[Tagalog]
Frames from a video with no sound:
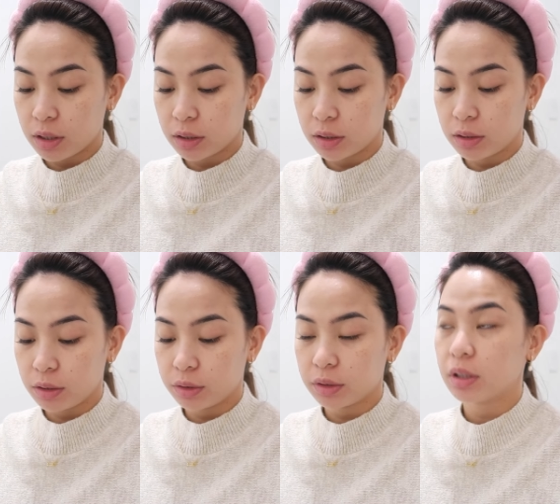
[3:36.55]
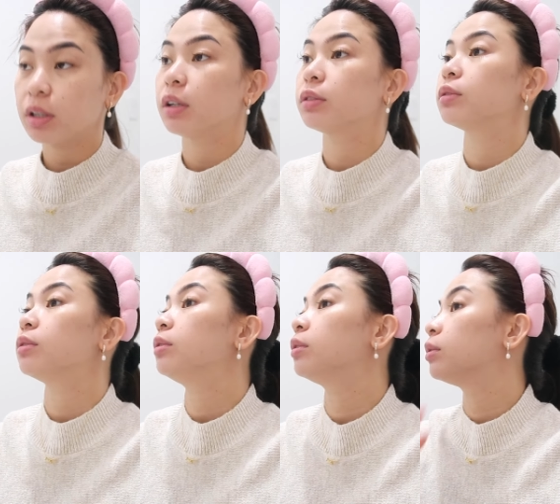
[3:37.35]
Nag-laundry
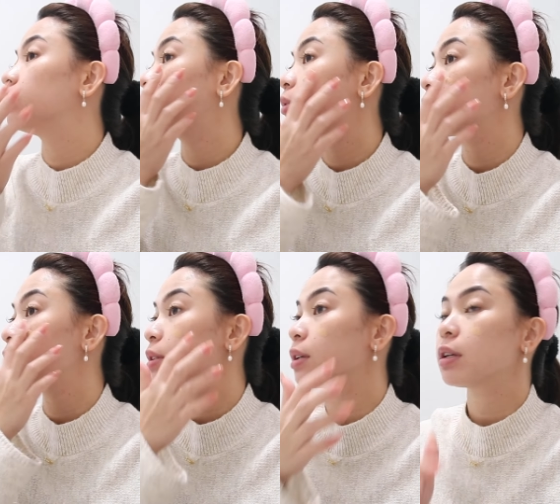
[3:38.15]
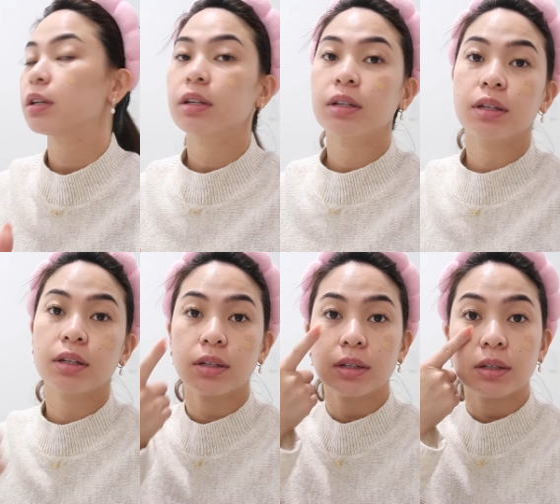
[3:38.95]
ako. Kasi,
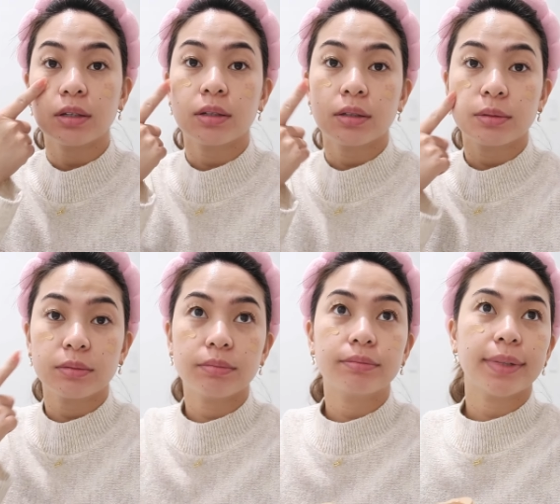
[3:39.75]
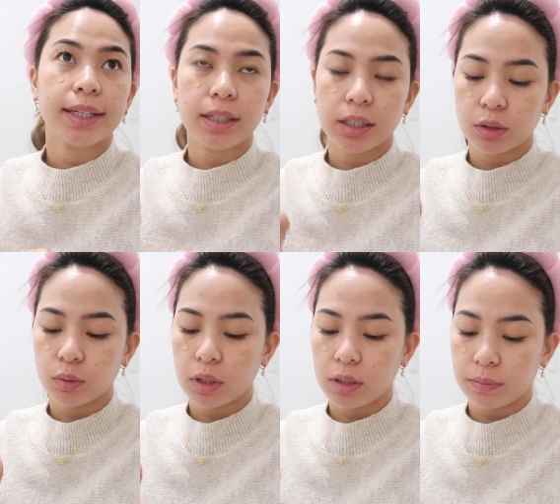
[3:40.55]
mainit
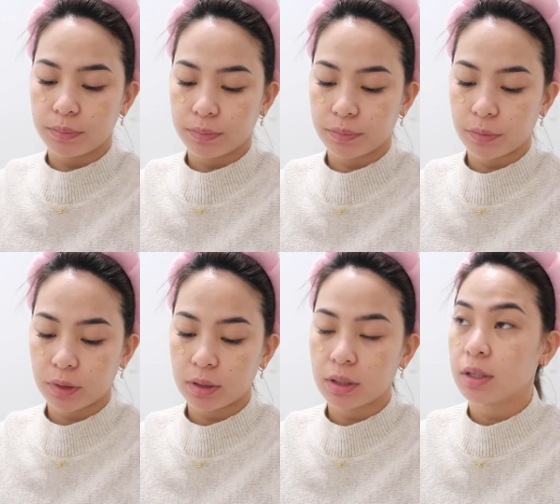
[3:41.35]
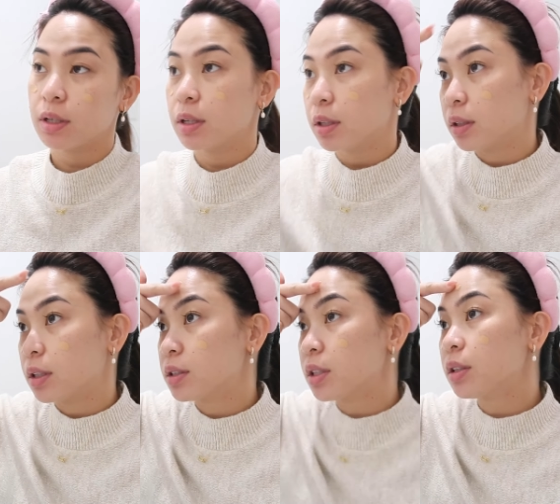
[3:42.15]
today.
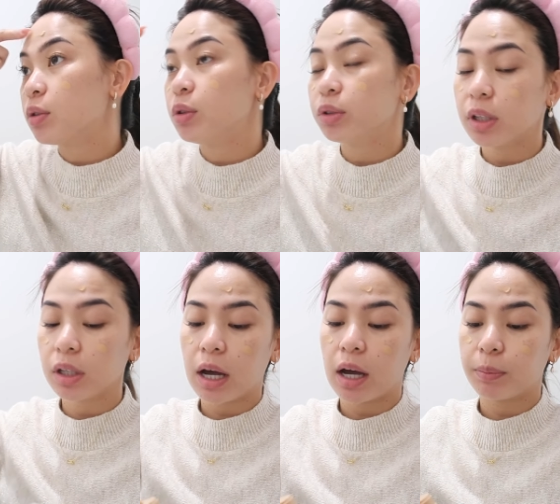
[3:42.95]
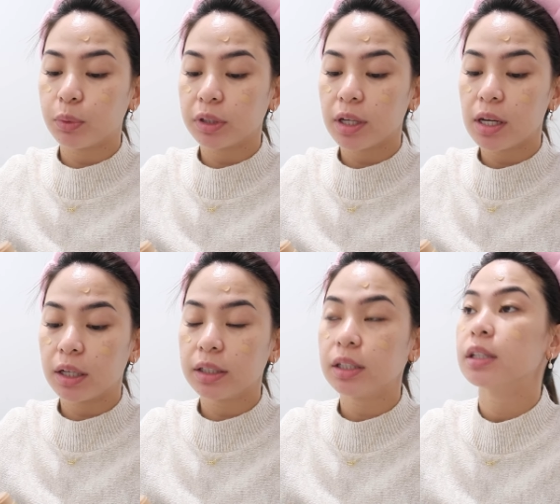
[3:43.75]
Nag-start ako laundry kahapon. Kaya
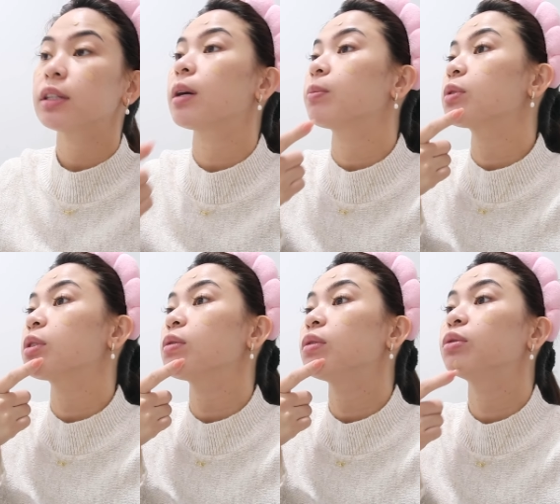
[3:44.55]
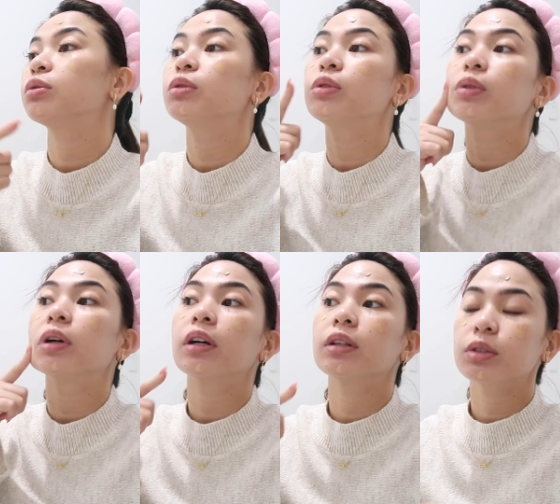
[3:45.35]
lang, hindi natapos yung load ko,
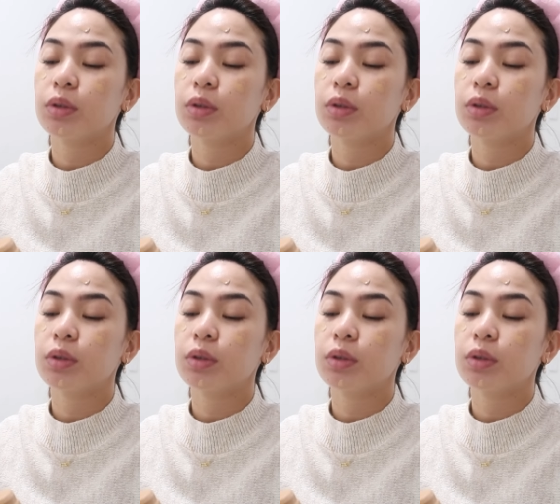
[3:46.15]
guys.